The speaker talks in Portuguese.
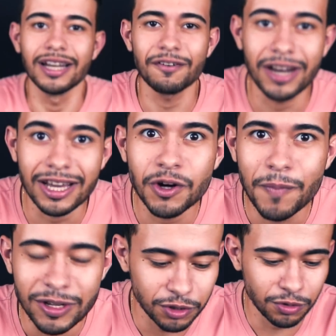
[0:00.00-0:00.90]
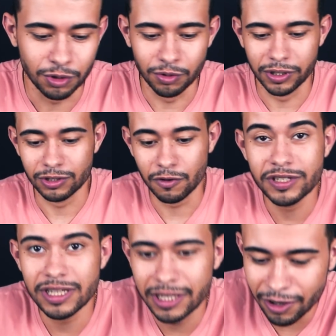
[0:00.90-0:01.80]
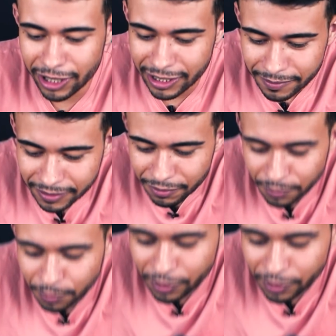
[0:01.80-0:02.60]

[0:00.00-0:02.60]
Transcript: Na verdade, não passou de um truque. Eu só fiz aqui, olha, um